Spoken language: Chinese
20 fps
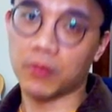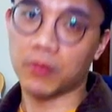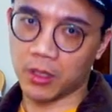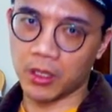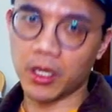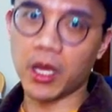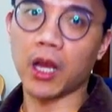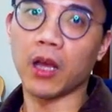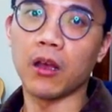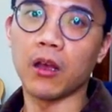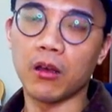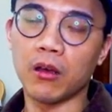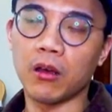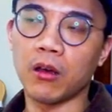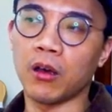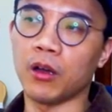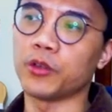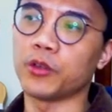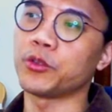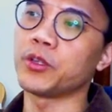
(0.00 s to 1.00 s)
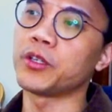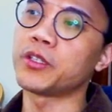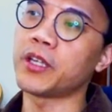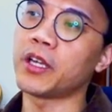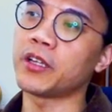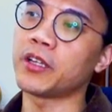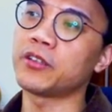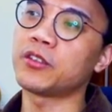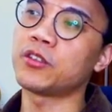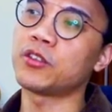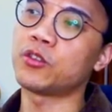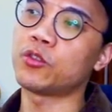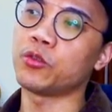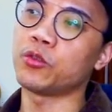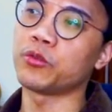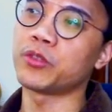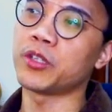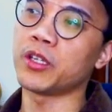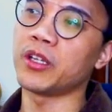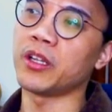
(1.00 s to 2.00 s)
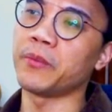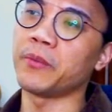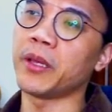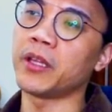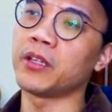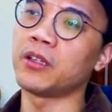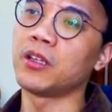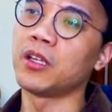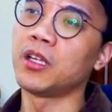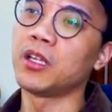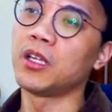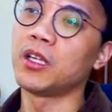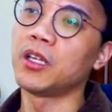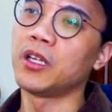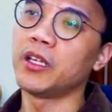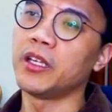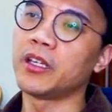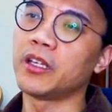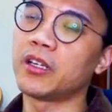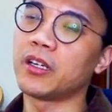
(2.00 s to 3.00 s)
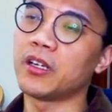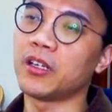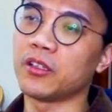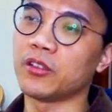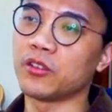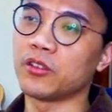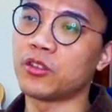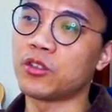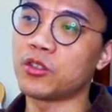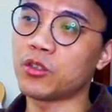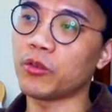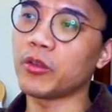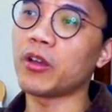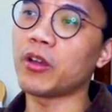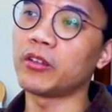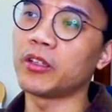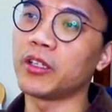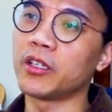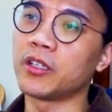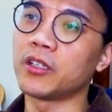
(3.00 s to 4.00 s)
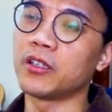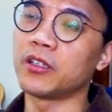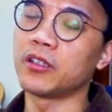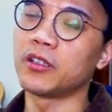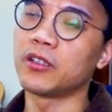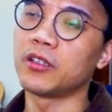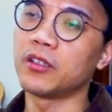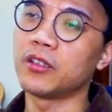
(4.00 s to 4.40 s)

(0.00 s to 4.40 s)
呀，好，所以在一个处境里面，一个很重要的一个。